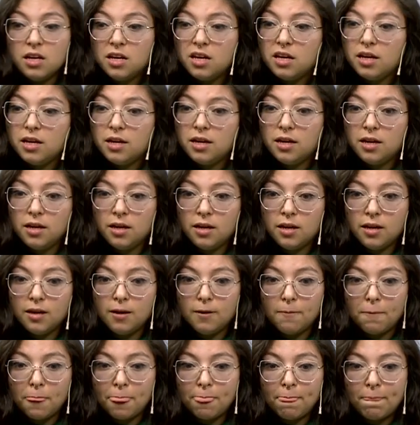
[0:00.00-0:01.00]

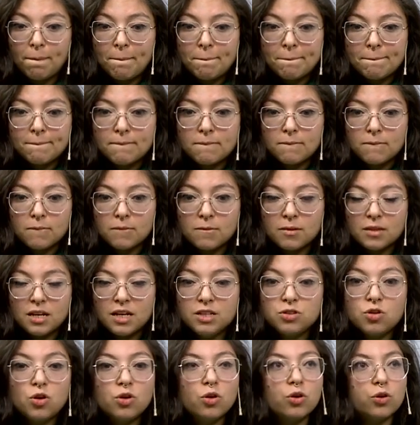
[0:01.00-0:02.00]
Eh,
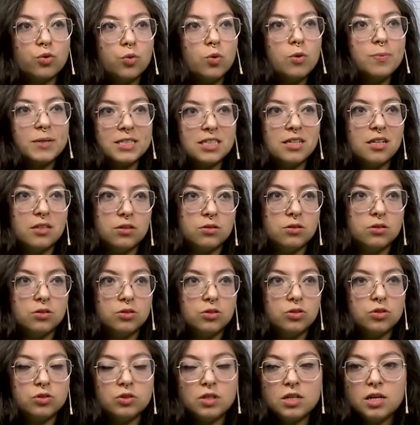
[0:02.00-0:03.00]
eso es lo que estuvo pasando.
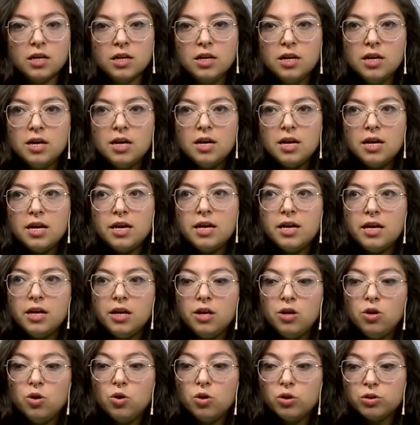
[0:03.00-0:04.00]
Entonces,
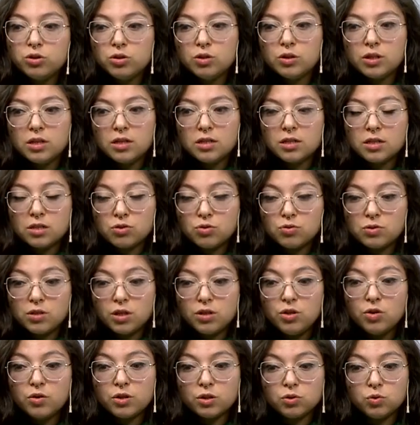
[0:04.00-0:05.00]
eh, lo otro que,
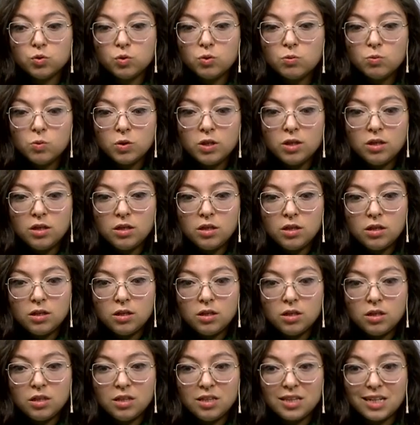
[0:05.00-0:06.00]
sucedió, que estuvo
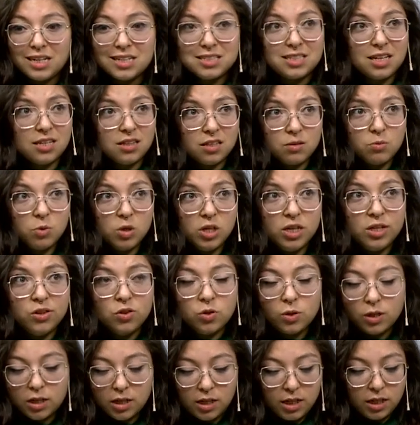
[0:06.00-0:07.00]
muy interesante y muy
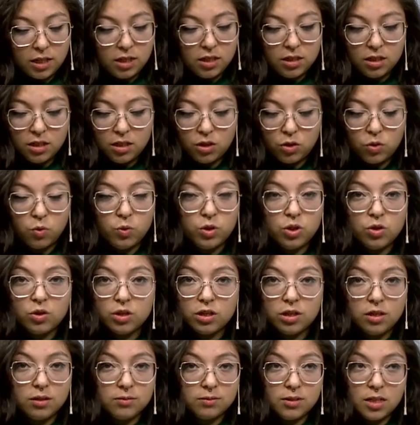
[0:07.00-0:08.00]
lindo, es que la gente descubrió
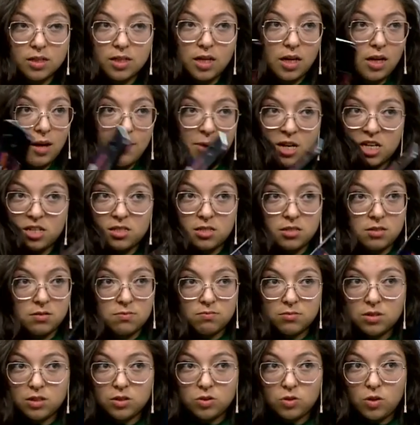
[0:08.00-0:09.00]
que tenía cámaras
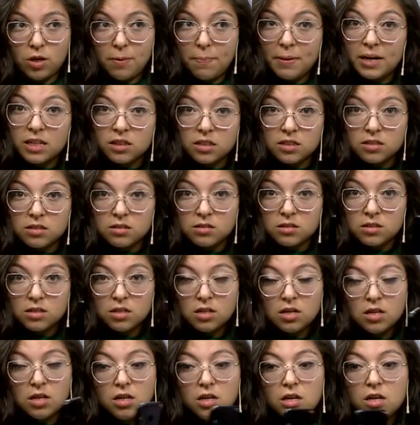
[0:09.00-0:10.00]
en todas partes
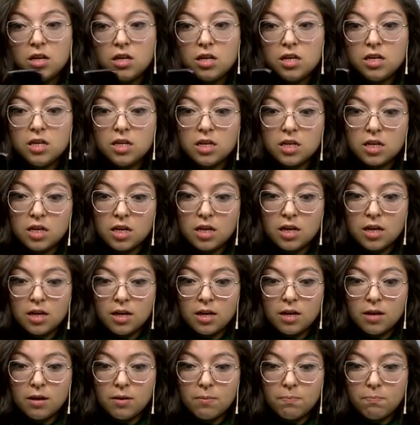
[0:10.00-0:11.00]
y
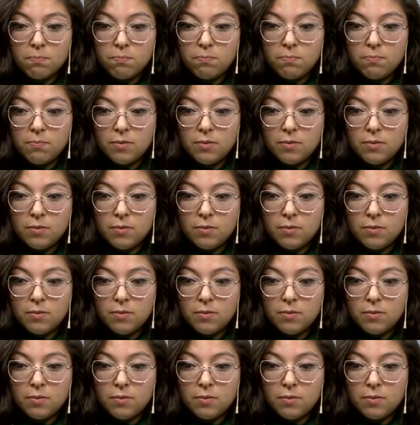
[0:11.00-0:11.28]
que